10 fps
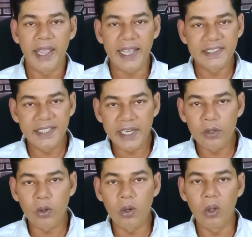অ্যাক্সিডেন্ট
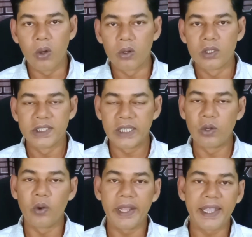করলো
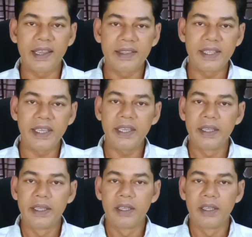সেগুলো রেকার দিয়ে